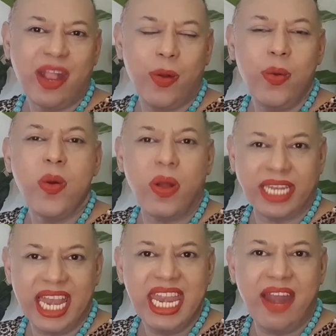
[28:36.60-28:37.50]
คู่ของ
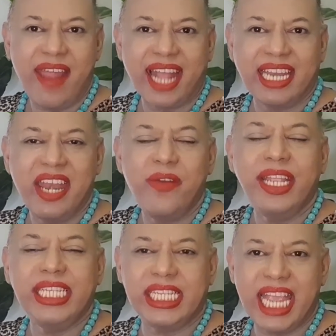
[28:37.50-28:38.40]
ท่านเนี่ยรักท่านด้วย
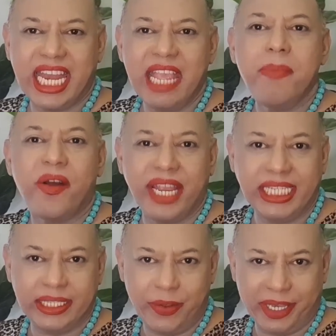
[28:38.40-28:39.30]
จิตใจที่บริ
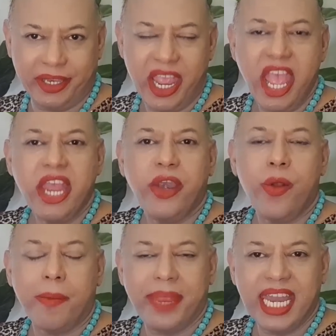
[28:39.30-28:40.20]
สุทธิ์ด
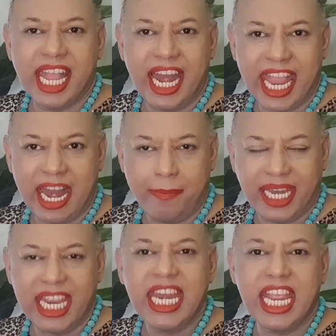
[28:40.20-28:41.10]
วงเป็นกัลยาณมิ
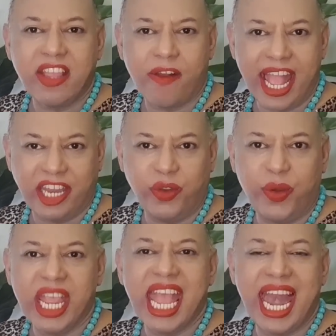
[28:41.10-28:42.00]
ตรที่ดีต่อกันอยู่
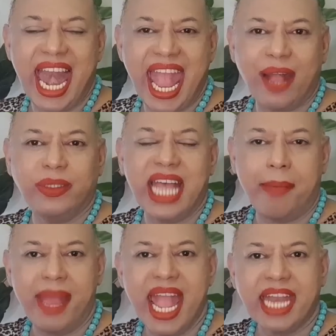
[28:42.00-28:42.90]
ด้วยกันแล้วสา
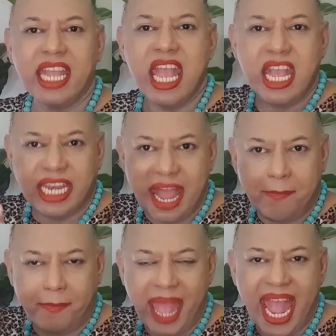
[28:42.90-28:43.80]
มารถ
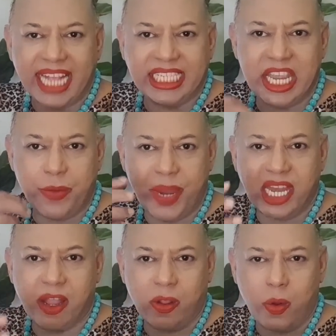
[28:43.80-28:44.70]
นำพาชีวิต
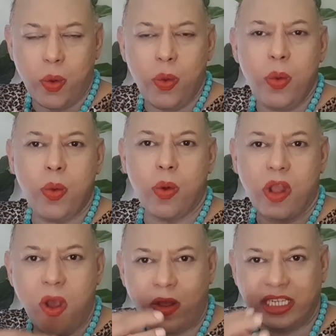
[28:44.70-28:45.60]
คู่
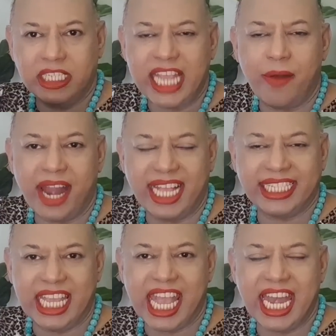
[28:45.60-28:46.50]
ของชาวรา
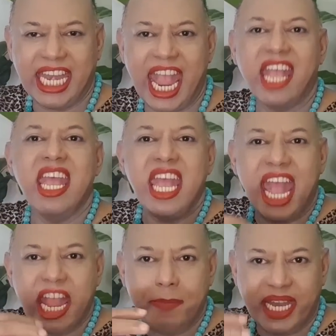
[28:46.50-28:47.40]
ศีกันเนี่ย
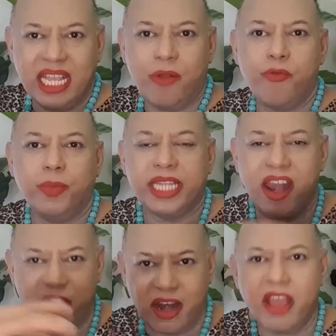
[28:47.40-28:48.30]
ให้ไปถึงต
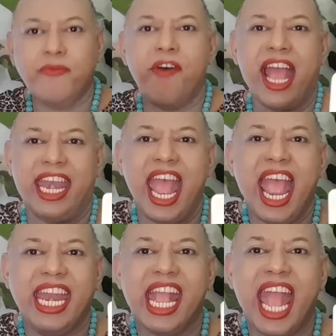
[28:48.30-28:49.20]
ลอดรอดฝั่งได้
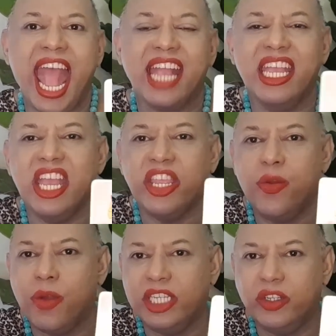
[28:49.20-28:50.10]
นะคะอ
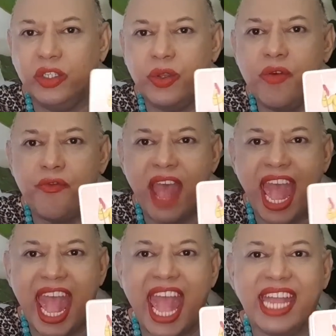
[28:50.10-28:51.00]
ยู่กันจนชั่วฟ้า
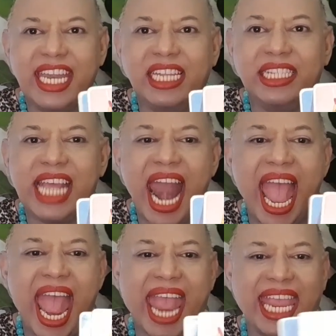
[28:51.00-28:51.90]
ดินส
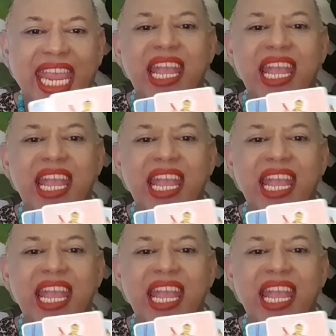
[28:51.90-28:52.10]
ลาย